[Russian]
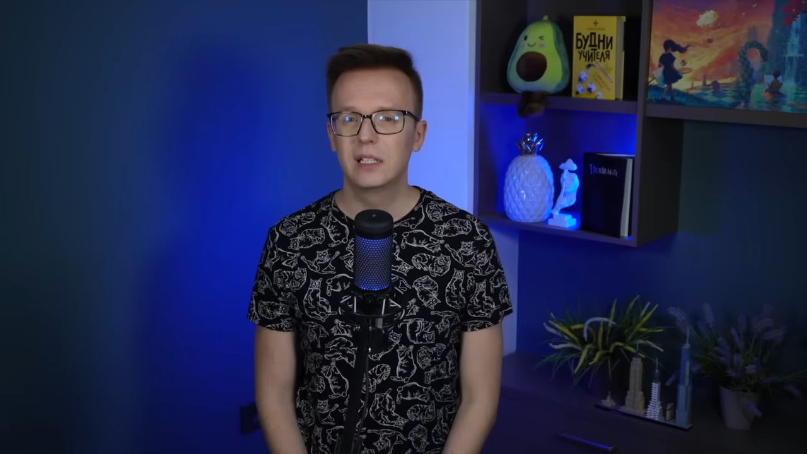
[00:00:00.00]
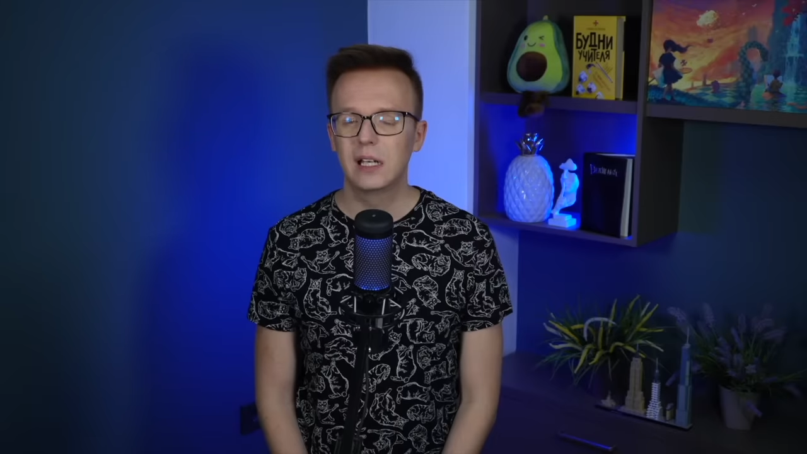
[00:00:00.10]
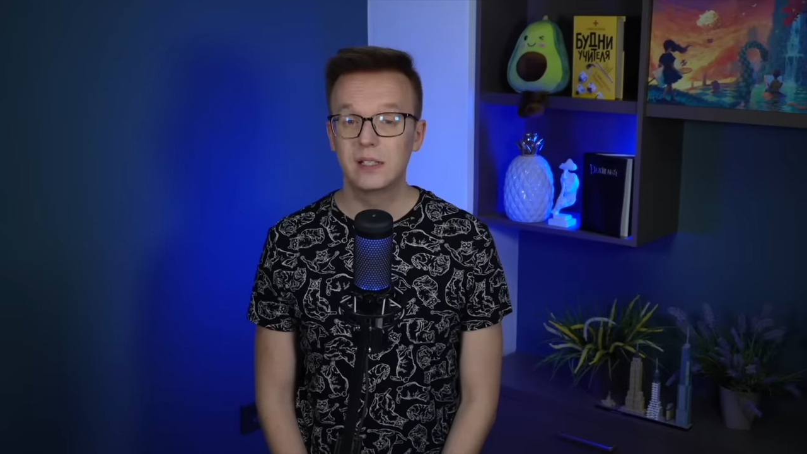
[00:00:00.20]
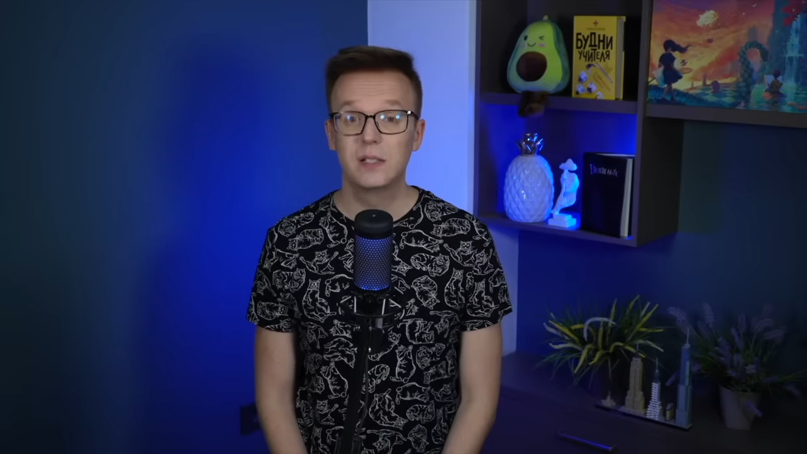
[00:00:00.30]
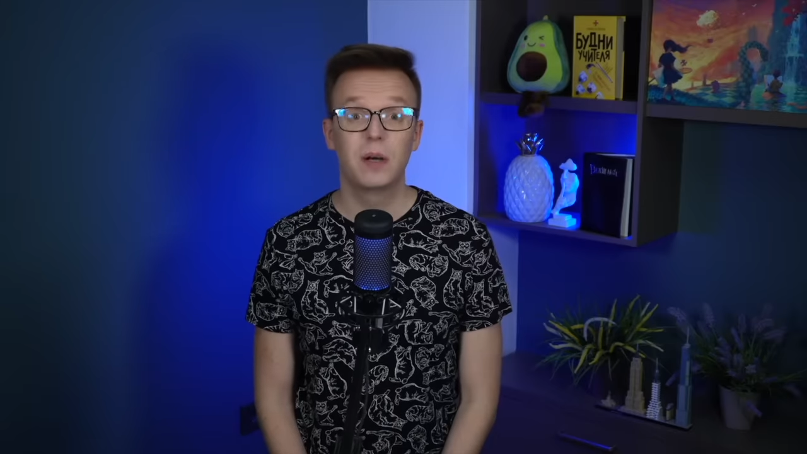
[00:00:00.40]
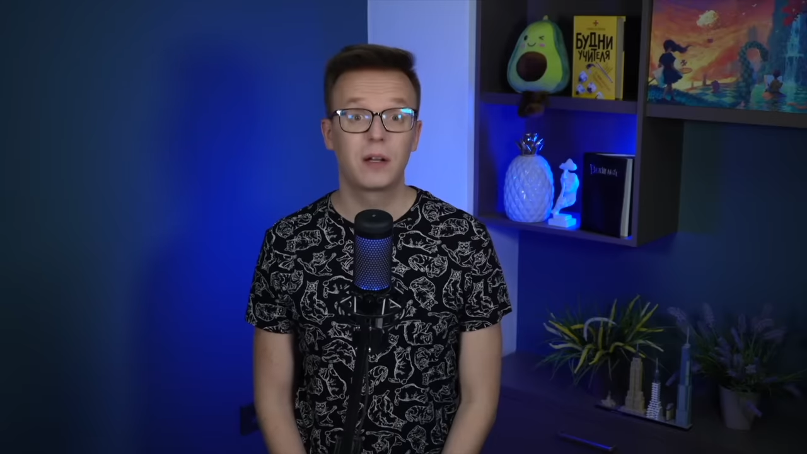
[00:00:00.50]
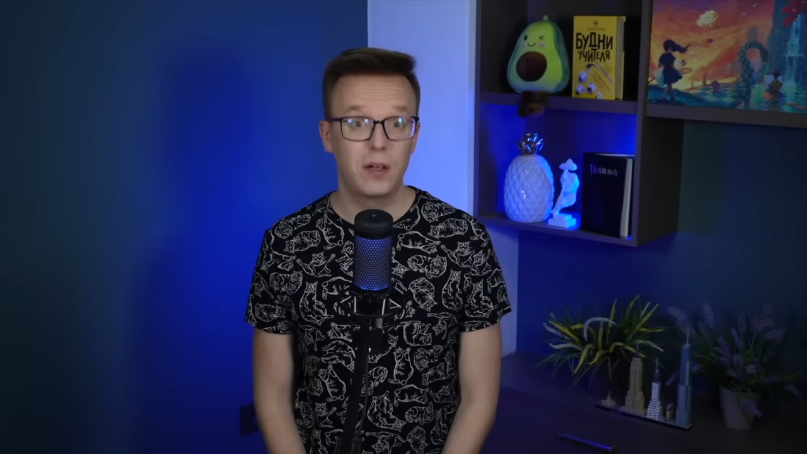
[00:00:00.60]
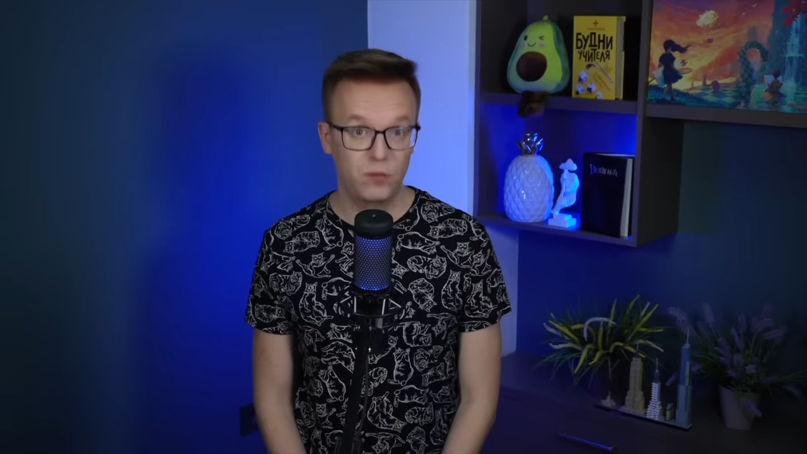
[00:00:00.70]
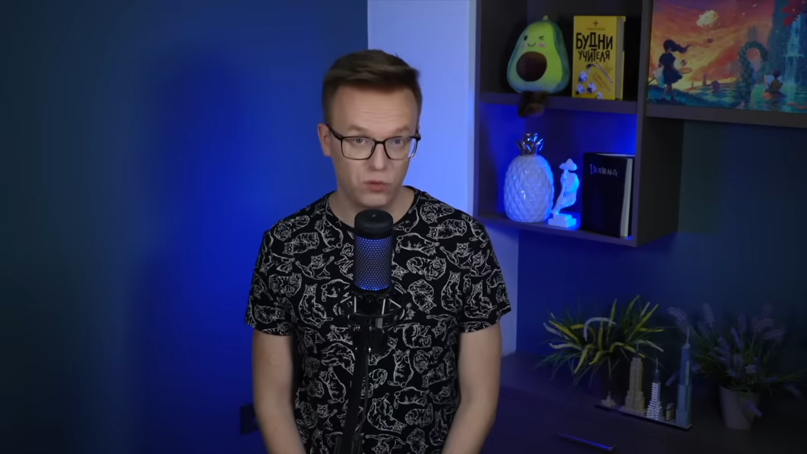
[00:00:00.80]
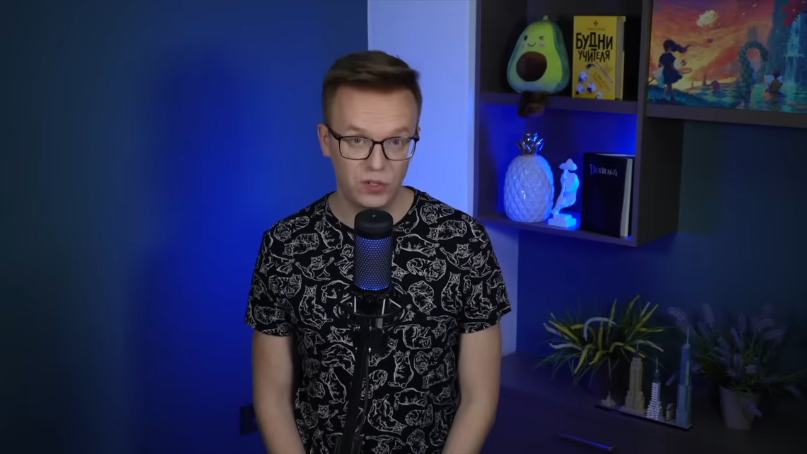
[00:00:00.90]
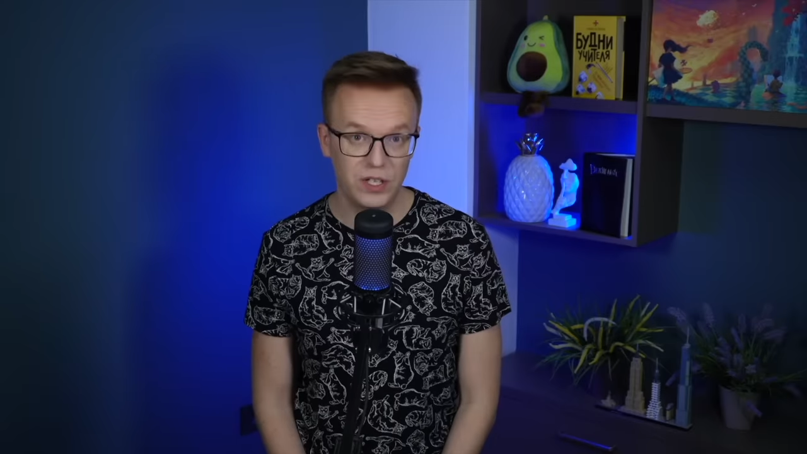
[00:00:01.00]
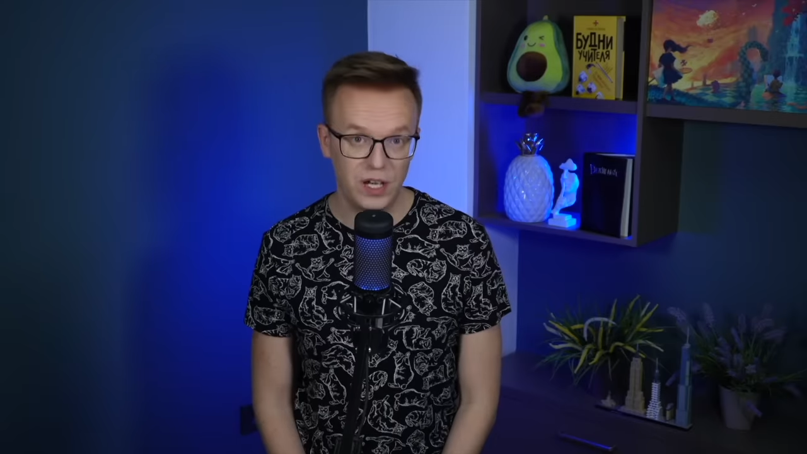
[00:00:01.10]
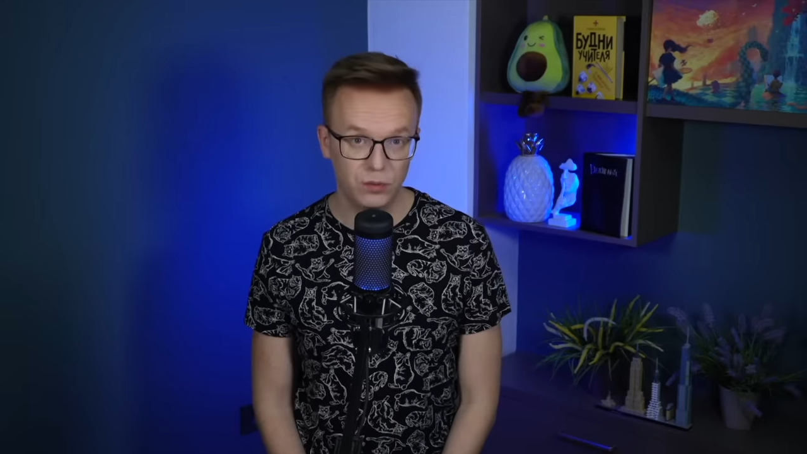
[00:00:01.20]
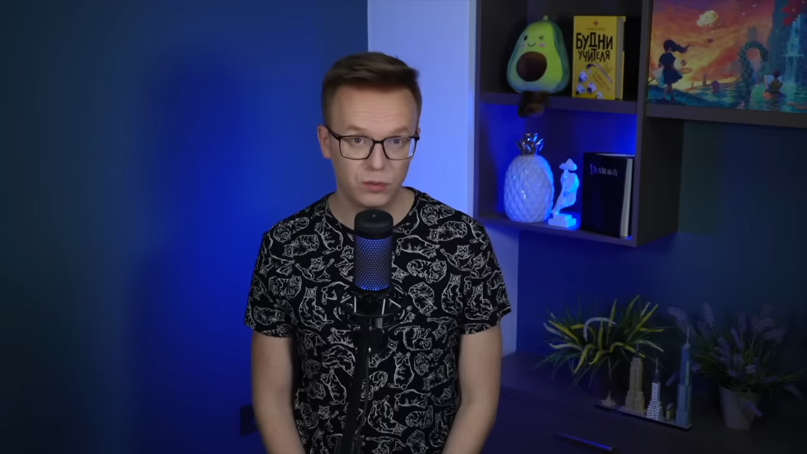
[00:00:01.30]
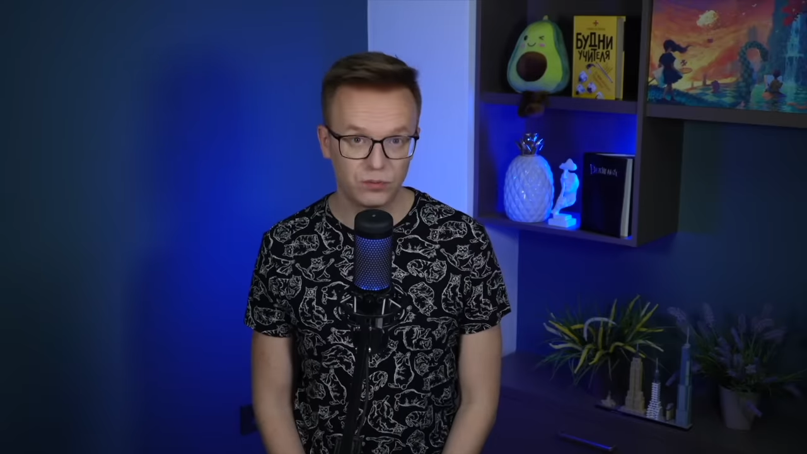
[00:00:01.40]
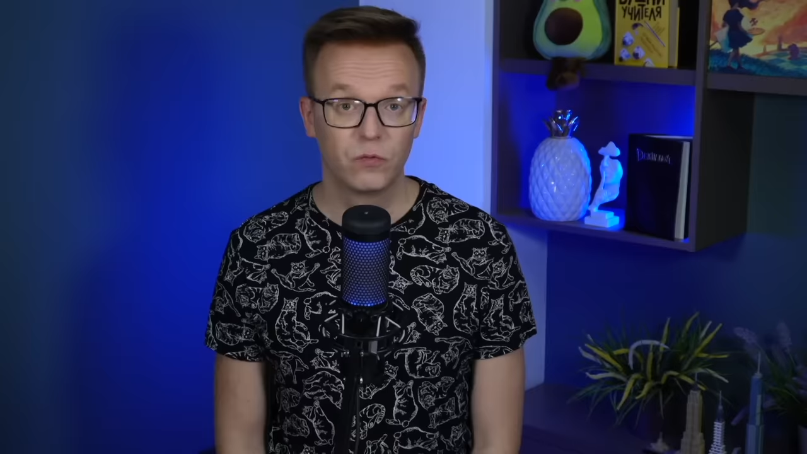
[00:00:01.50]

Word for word: на демографию влияют.